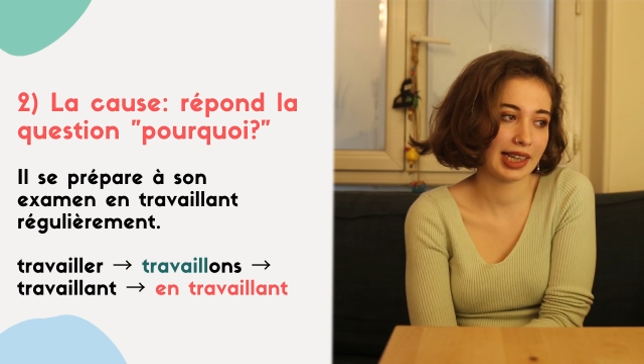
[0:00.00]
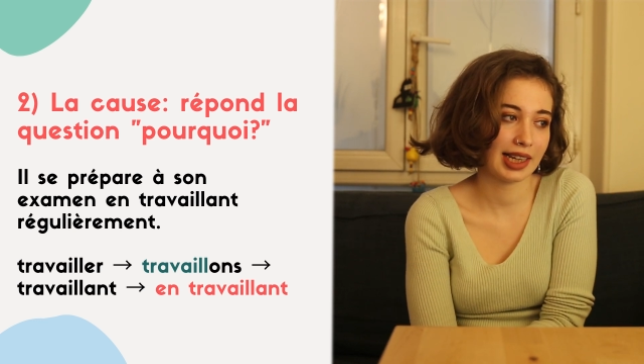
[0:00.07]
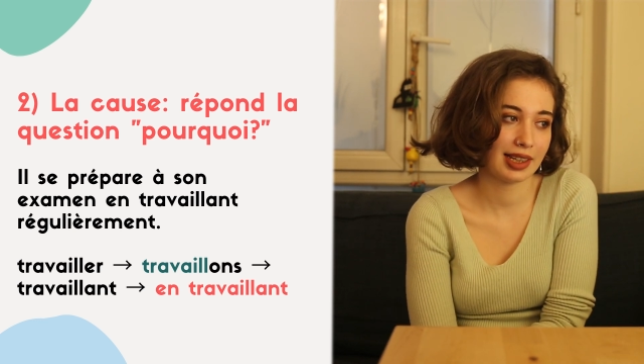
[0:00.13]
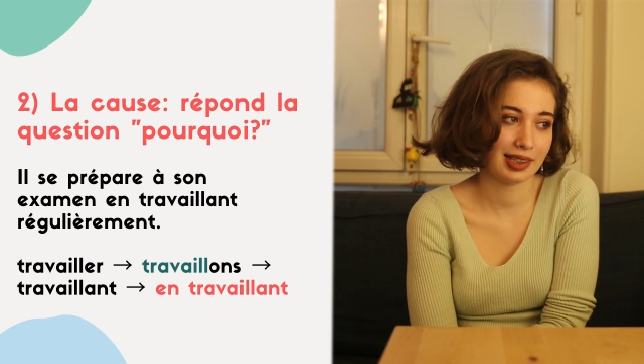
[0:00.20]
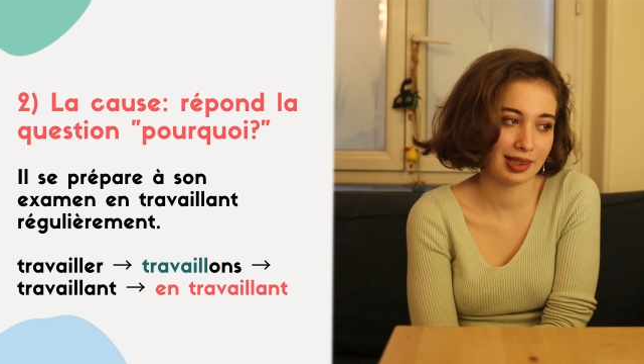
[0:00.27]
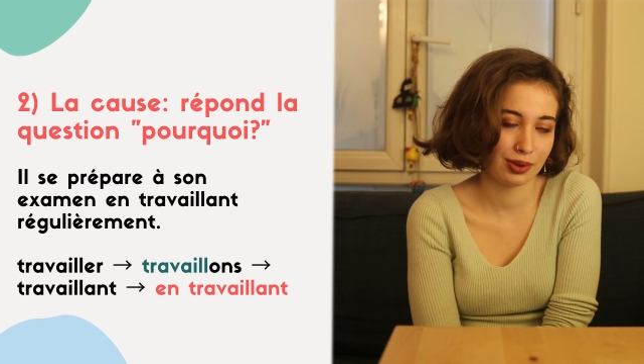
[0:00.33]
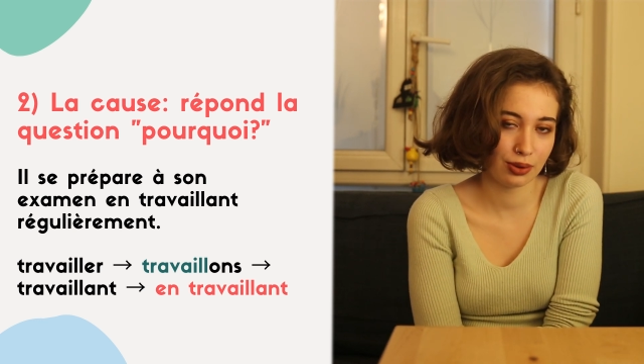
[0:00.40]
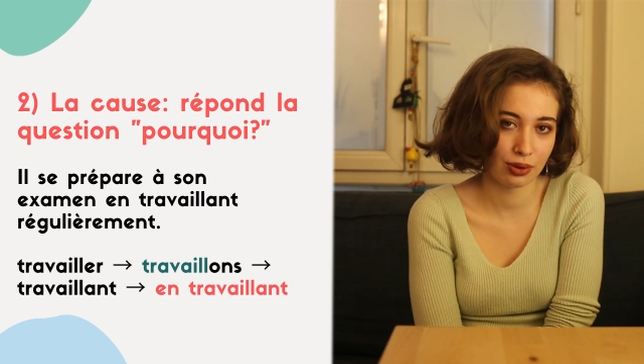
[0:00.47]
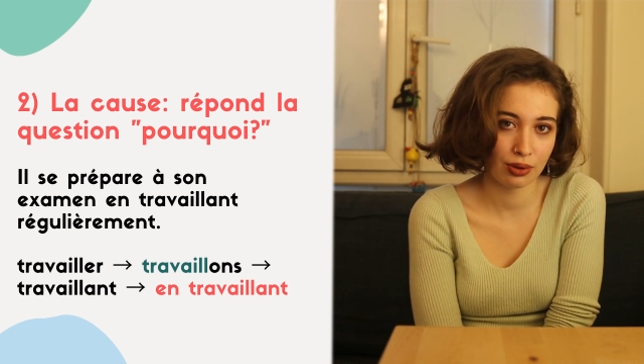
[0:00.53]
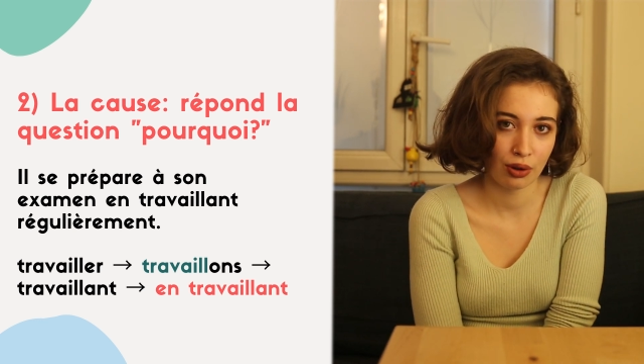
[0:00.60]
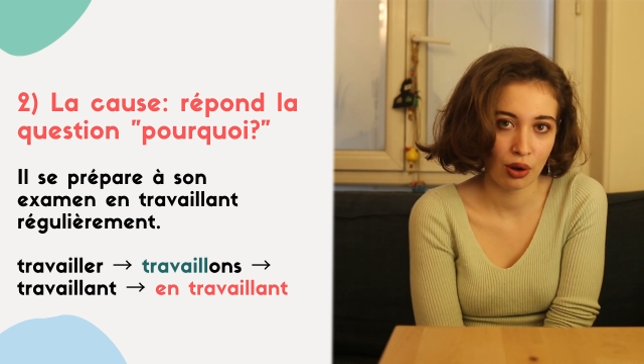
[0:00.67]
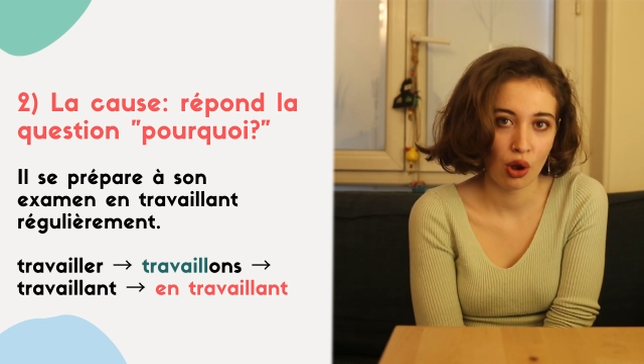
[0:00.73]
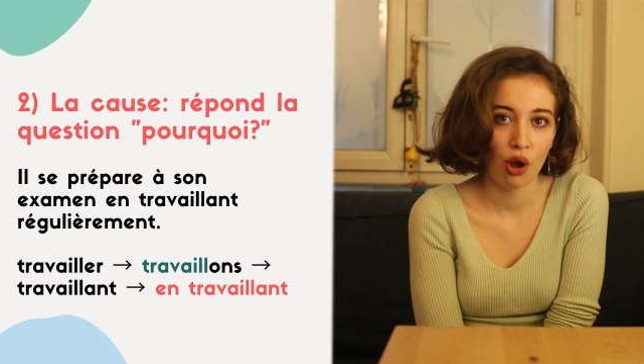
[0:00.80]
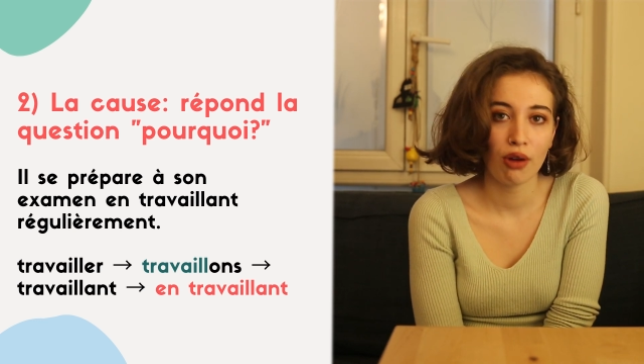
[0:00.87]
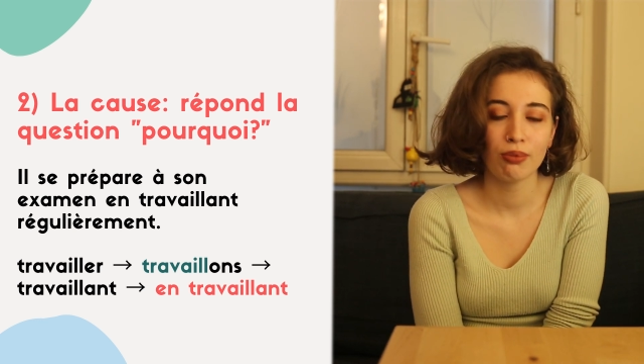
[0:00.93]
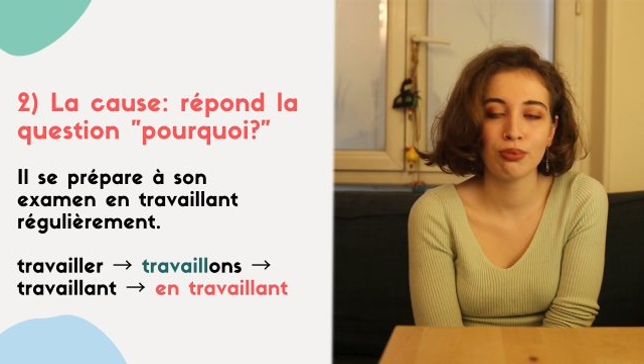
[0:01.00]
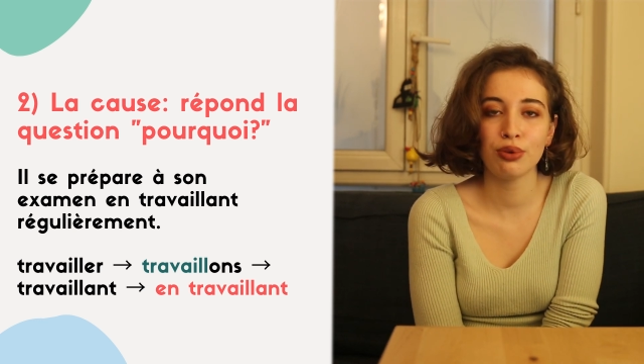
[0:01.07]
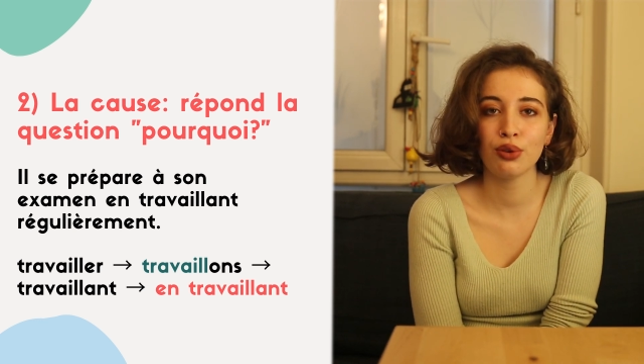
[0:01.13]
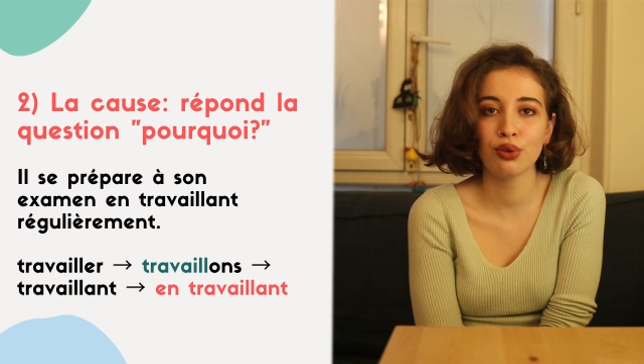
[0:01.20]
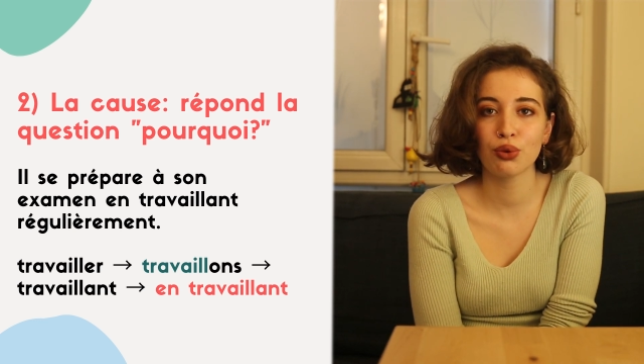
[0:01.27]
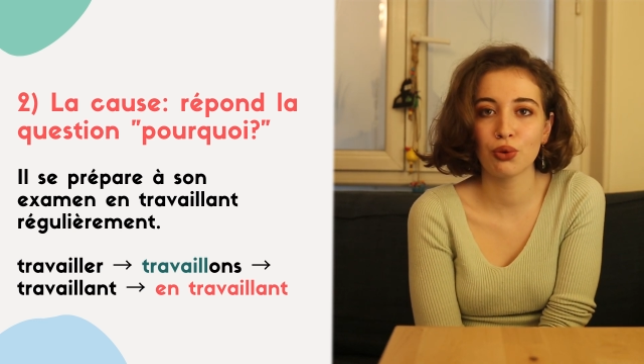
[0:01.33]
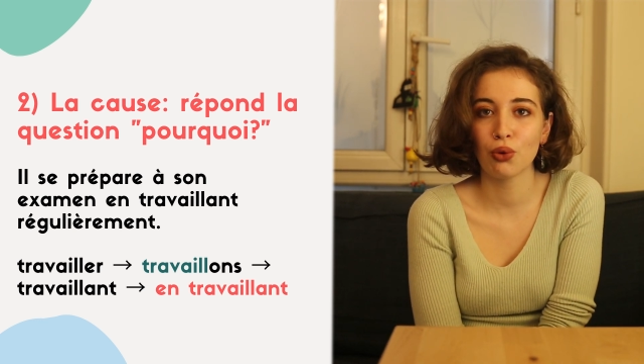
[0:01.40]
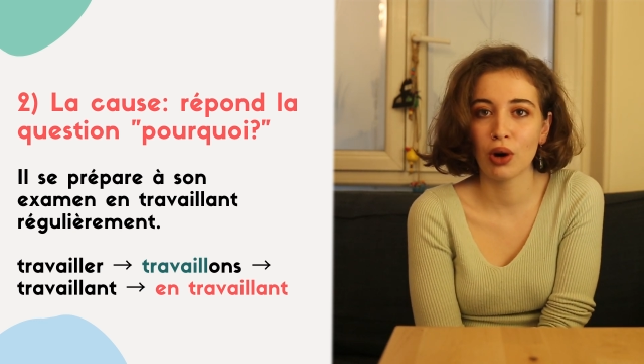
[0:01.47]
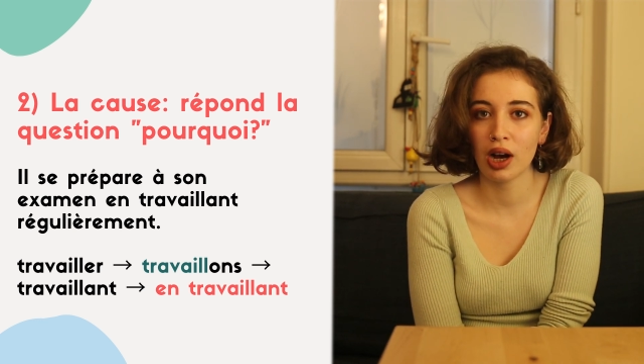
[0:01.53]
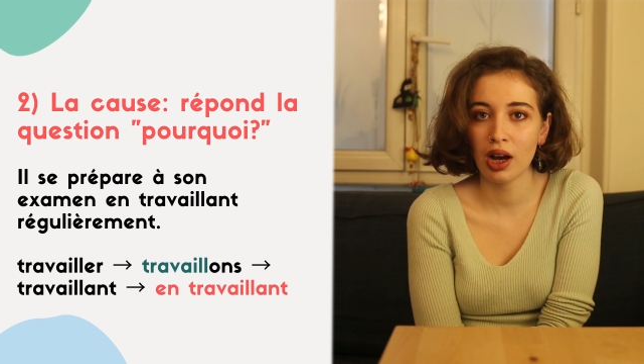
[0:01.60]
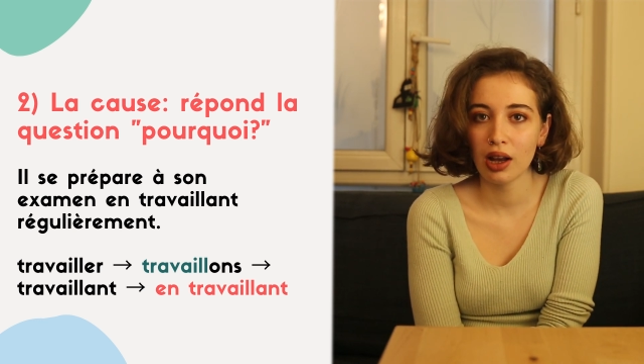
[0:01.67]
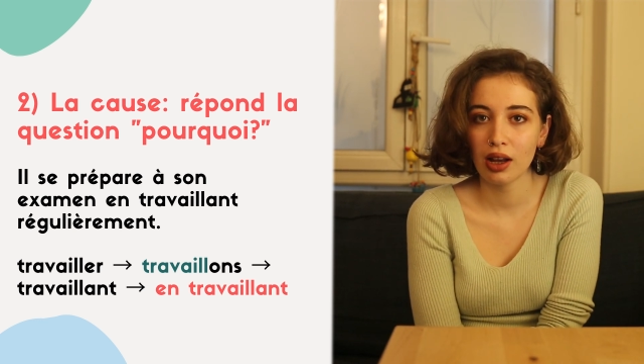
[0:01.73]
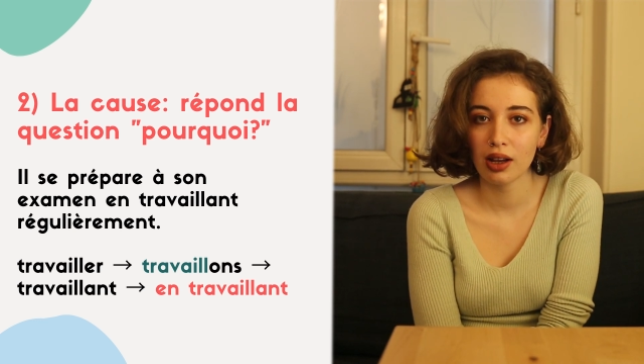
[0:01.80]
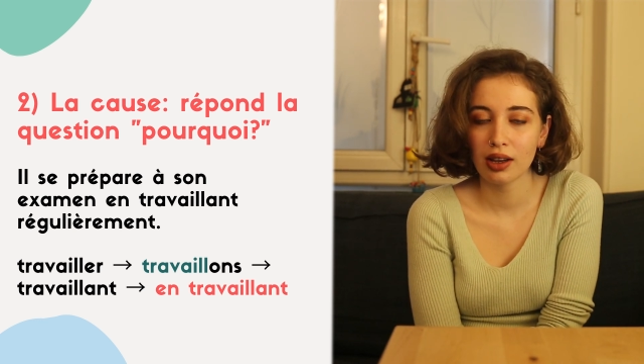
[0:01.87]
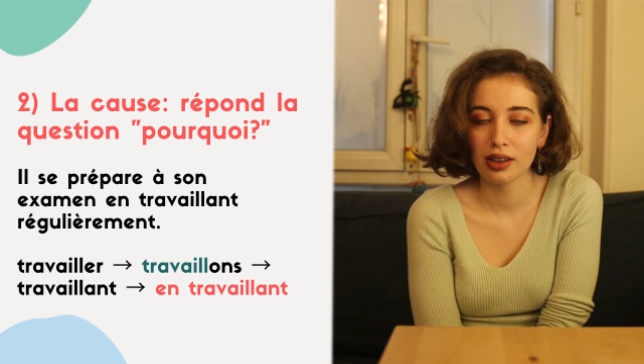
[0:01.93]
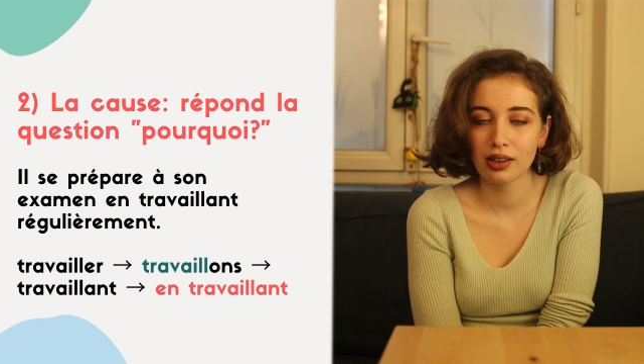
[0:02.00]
question, pourquoi